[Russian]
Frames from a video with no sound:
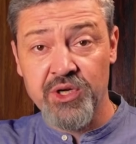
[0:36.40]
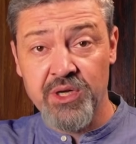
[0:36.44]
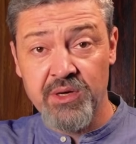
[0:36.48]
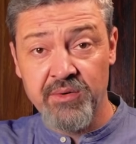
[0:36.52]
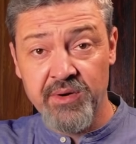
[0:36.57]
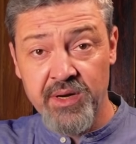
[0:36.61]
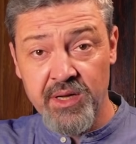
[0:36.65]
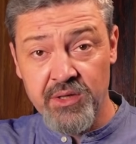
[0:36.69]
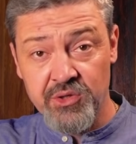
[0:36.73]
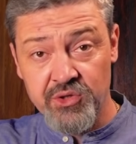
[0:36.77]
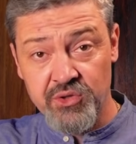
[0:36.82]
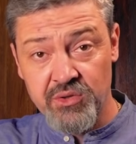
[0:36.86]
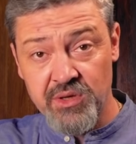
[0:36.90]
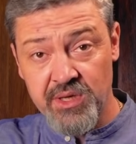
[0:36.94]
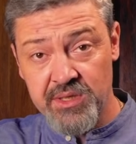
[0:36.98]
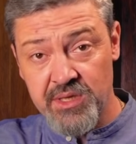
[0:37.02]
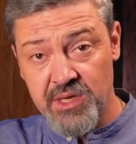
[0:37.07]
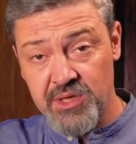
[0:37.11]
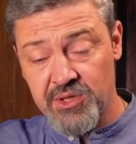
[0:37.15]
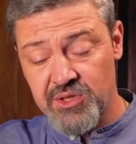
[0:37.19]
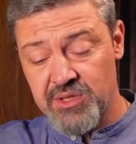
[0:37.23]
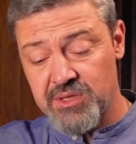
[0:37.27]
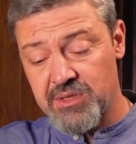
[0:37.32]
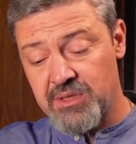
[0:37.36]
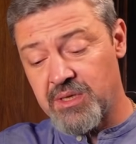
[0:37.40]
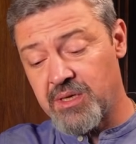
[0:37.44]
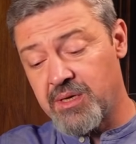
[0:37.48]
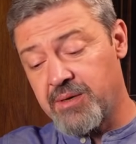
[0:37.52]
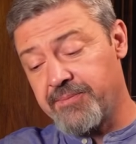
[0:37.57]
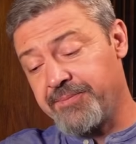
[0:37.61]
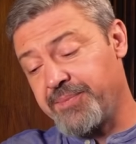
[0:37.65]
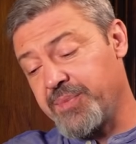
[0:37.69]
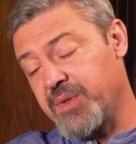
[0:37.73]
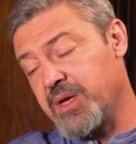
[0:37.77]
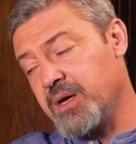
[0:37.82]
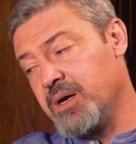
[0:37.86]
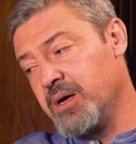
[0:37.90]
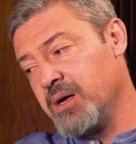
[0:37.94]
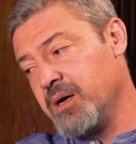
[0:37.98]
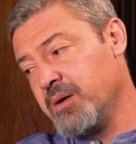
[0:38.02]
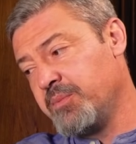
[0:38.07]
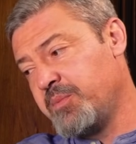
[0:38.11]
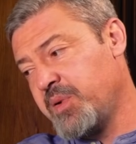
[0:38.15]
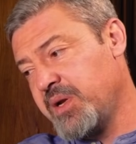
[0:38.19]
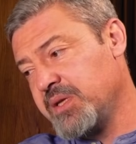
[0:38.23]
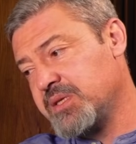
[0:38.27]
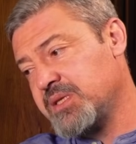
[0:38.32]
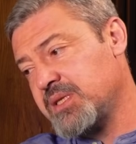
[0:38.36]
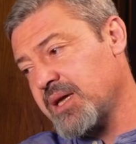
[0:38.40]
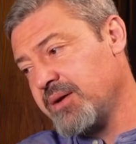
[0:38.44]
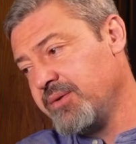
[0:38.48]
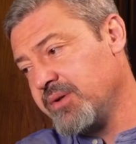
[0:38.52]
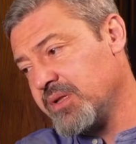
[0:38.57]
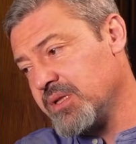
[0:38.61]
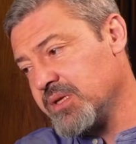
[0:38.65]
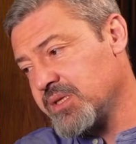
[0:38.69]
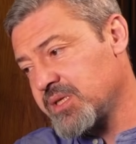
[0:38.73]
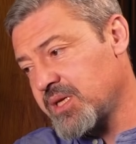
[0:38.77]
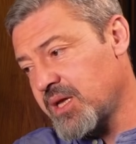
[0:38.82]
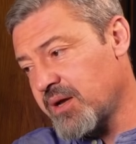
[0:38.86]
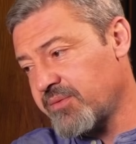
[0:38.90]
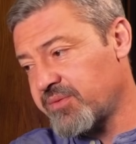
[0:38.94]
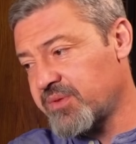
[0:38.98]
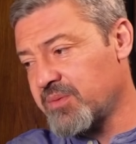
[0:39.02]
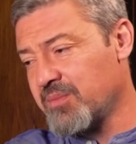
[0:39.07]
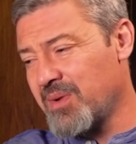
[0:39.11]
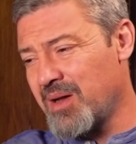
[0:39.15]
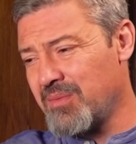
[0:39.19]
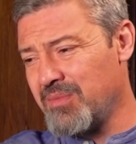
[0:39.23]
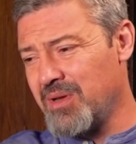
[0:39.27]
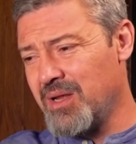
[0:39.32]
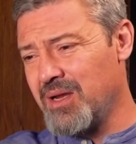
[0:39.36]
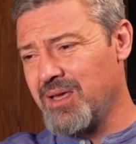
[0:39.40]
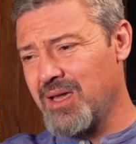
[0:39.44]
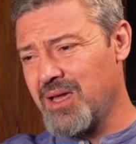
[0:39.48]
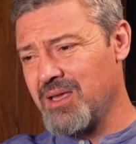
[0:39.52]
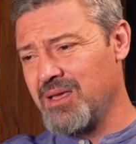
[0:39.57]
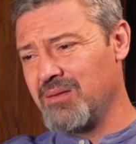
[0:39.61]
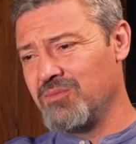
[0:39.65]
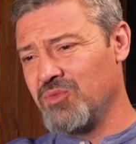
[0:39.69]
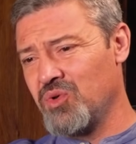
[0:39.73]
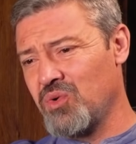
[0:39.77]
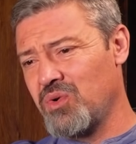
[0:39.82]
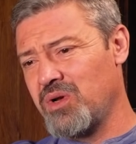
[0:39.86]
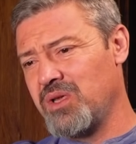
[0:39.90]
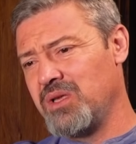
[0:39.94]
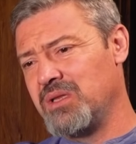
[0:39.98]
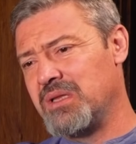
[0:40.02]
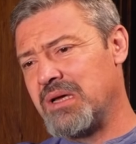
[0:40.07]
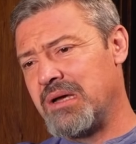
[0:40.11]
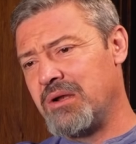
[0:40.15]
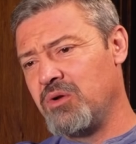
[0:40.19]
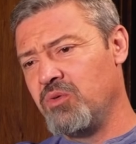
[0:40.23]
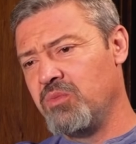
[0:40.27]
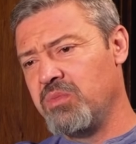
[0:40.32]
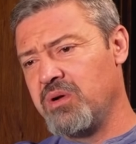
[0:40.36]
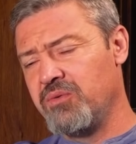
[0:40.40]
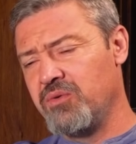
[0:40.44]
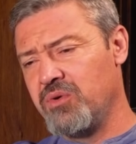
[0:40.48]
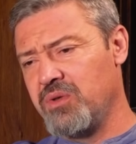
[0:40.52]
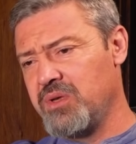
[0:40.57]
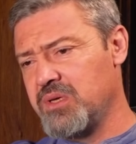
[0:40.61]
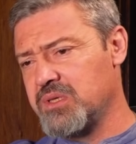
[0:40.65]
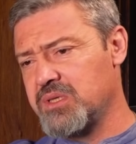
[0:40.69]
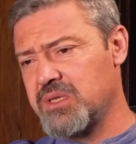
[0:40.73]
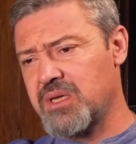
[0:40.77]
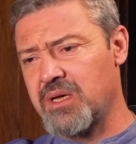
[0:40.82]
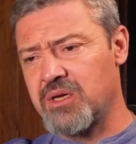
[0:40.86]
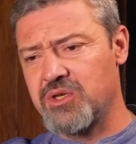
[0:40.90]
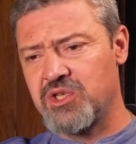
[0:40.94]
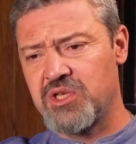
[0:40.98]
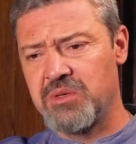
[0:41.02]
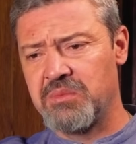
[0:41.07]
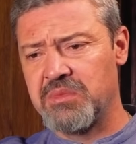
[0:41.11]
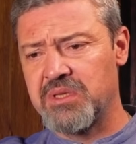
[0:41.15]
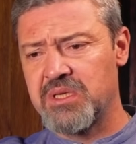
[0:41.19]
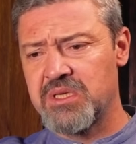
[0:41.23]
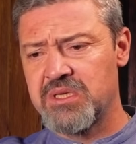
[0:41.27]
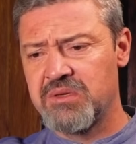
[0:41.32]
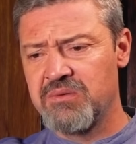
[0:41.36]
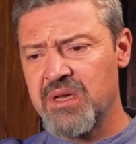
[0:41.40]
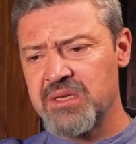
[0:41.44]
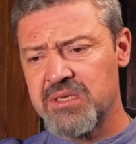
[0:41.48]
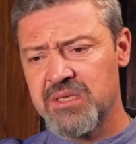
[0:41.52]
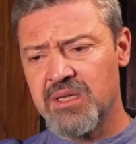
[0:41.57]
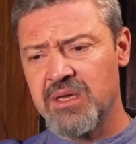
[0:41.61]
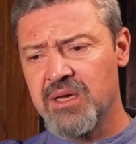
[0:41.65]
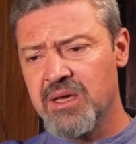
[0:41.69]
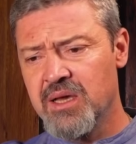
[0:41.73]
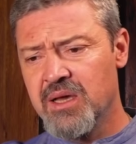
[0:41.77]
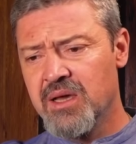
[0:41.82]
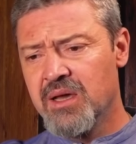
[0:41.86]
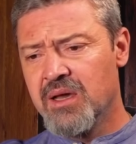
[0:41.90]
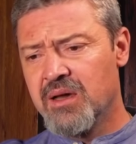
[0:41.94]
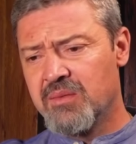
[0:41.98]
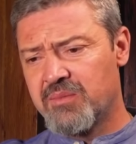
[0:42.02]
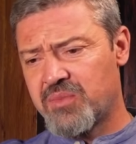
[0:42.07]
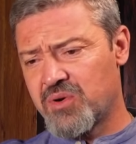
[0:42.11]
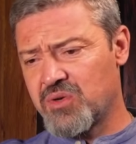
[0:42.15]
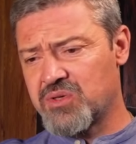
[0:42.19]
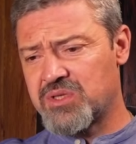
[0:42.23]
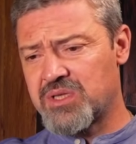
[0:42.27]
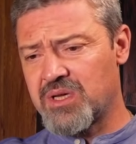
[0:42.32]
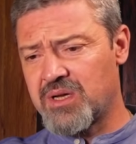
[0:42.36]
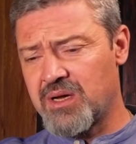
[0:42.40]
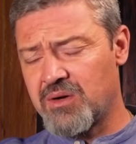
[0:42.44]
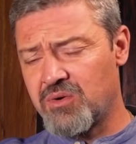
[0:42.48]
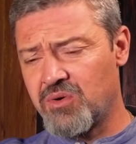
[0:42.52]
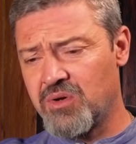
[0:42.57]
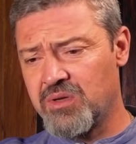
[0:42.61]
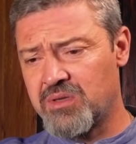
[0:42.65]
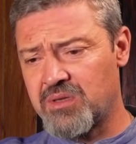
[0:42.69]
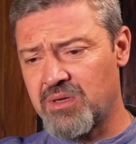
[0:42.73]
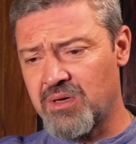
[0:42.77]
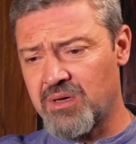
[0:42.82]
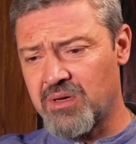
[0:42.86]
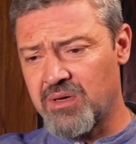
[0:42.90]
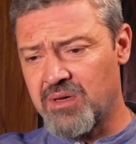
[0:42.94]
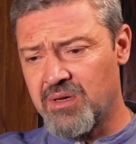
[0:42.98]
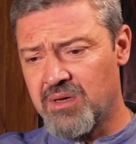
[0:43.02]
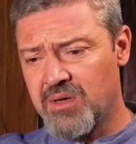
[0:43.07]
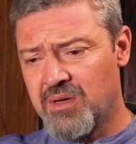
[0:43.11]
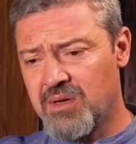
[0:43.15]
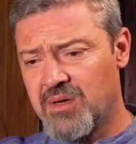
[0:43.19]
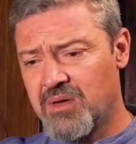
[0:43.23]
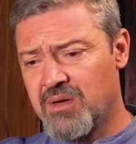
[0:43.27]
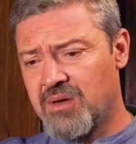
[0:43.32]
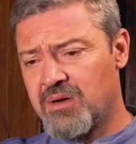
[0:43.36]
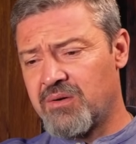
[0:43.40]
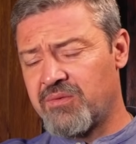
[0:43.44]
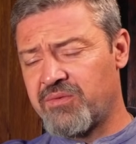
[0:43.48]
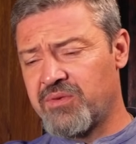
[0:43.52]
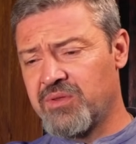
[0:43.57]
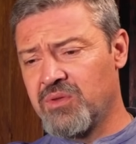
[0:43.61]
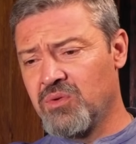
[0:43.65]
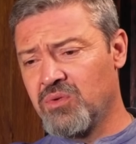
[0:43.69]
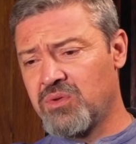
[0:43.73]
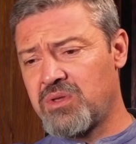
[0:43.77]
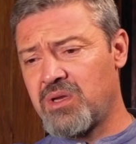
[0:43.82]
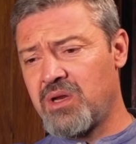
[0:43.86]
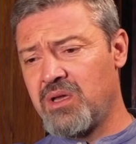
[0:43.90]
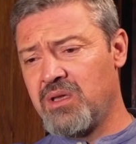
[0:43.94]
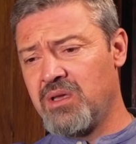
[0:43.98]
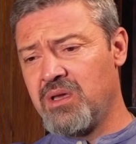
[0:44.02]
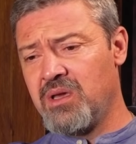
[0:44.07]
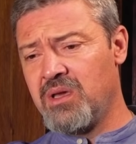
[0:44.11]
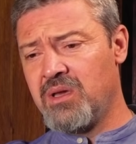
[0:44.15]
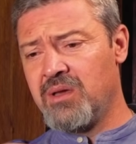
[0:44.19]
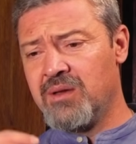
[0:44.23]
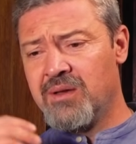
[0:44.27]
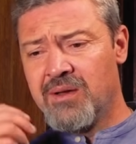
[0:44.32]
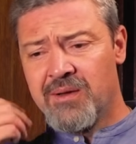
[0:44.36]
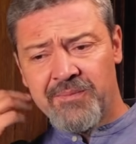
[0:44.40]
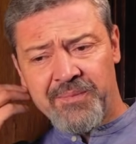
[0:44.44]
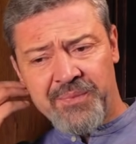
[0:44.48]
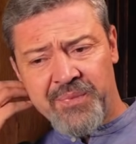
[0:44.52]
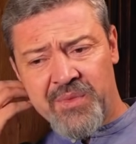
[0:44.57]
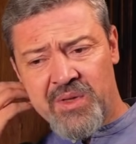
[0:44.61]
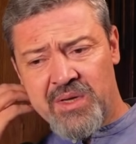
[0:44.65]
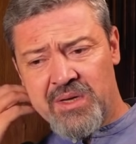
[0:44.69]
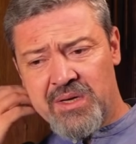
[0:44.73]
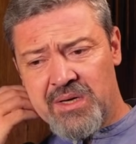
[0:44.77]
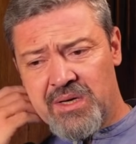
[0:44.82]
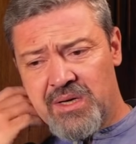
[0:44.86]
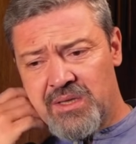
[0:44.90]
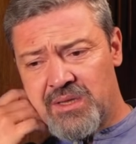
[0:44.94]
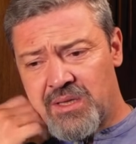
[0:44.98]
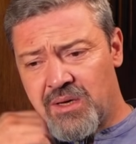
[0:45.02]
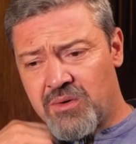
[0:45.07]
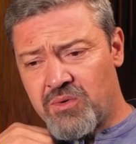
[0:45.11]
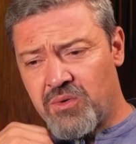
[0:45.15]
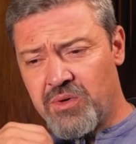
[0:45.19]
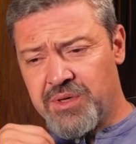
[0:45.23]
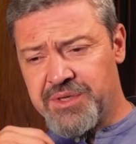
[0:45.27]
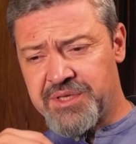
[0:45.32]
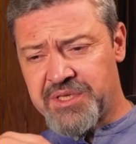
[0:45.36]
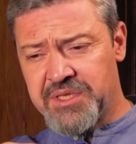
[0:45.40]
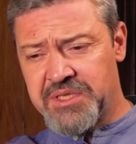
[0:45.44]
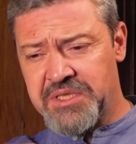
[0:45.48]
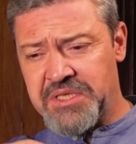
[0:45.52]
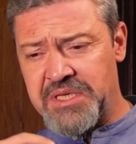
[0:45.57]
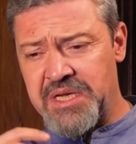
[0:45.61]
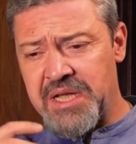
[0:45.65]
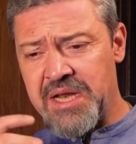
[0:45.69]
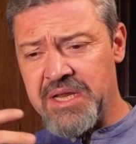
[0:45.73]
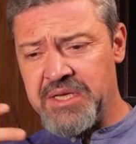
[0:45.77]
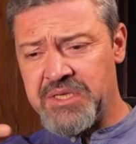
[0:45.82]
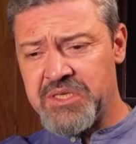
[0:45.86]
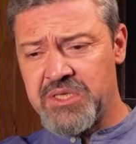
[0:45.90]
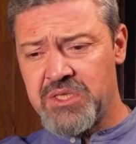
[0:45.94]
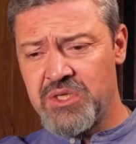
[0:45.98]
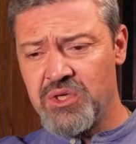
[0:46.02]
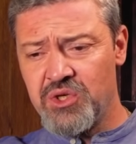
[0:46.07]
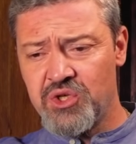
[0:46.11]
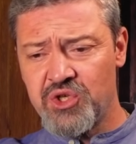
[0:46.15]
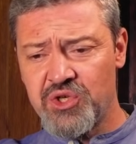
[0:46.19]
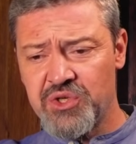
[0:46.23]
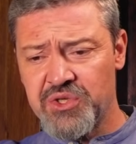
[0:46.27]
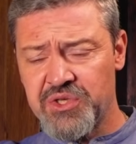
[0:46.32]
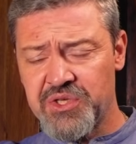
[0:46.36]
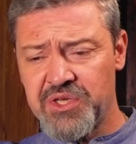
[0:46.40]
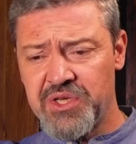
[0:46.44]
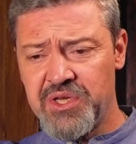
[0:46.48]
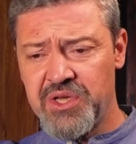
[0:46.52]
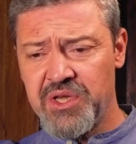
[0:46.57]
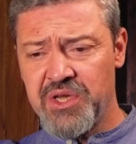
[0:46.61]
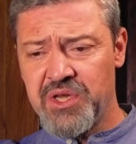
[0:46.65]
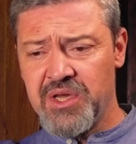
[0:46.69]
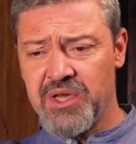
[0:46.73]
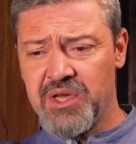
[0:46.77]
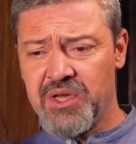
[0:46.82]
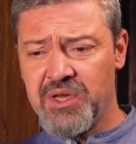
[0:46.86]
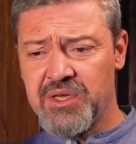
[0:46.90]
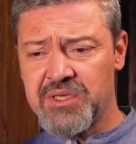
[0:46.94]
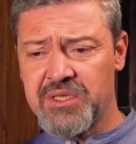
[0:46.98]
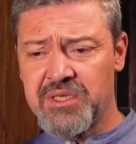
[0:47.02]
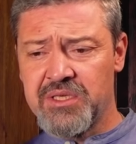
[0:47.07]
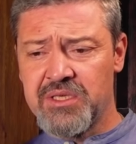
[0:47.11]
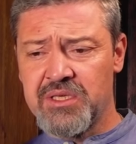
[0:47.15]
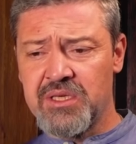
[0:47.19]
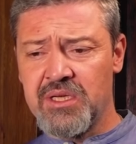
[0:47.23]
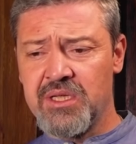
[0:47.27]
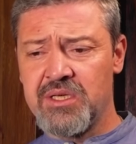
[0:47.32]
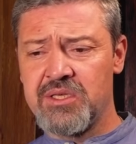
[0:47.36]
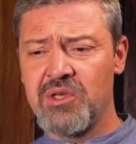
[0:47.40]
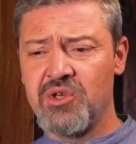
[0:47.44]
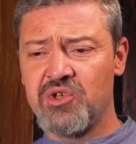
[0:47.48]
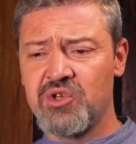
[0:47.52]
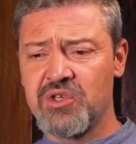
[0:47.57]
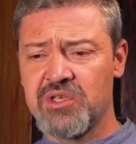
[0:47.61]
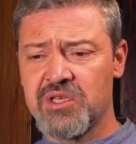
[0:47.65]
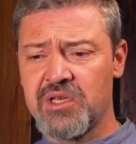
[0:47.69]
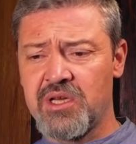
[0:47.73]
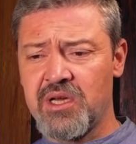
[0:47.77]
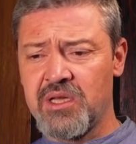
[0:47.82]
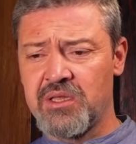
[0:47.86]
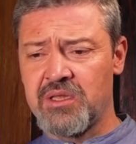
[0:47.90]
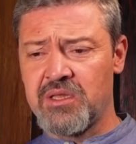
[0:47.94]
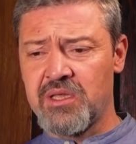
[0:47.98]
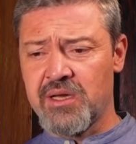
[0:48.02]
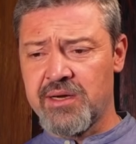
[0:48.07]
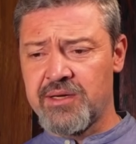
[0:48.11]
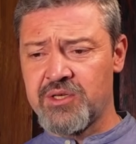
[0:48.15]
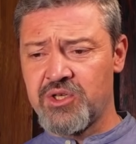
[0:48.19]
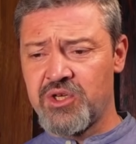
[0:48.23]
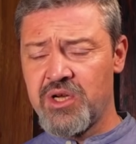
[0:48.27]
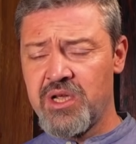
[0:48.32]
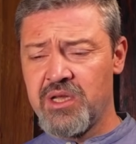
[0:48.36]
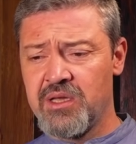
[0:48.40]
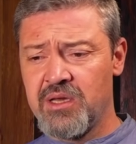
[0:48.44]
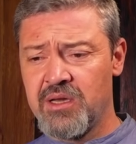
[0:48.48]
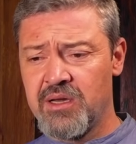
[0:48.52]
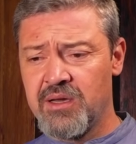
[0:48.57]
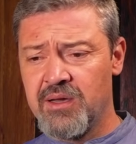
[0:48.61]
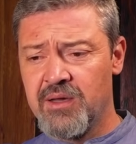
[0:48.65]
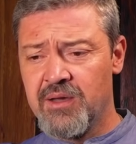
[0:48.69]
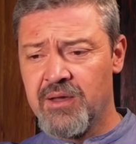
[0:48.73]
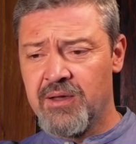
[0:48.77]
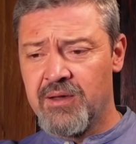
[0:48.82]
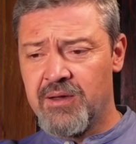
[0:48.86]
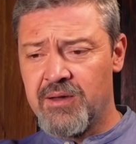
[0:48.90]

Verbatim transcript: уже говорил, что отечественные э, представительские автомобили я немного недолюбливаю. Не знаю, с чем это связано. Просто какой-то внутренний э, такой социалистический, социалистическое отторжение